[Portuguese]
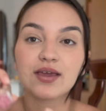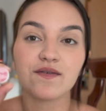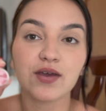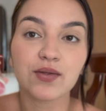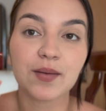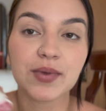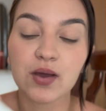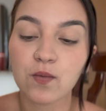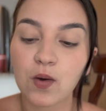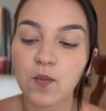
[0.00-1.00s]
que veio na
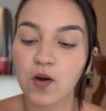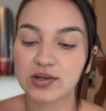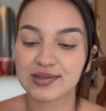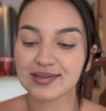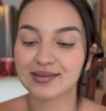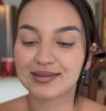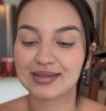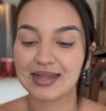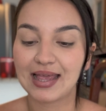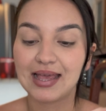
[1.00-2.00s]
minha wallbox
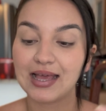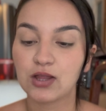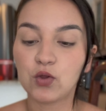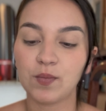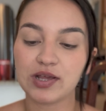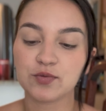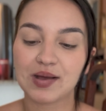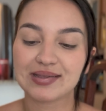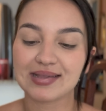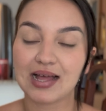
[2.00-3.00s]
do mês
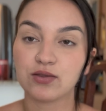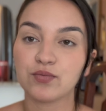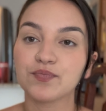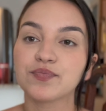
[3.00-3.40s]
passado.